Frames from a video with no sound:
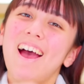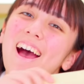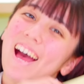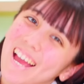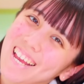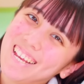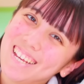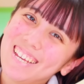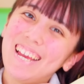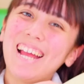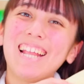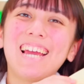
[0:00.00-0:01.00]
はい、
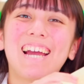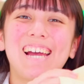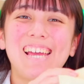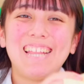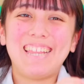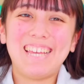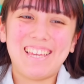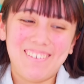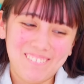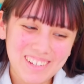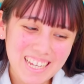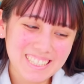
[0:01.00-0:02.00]
家に帰って
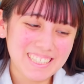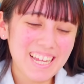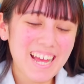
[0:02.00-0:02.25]
きまし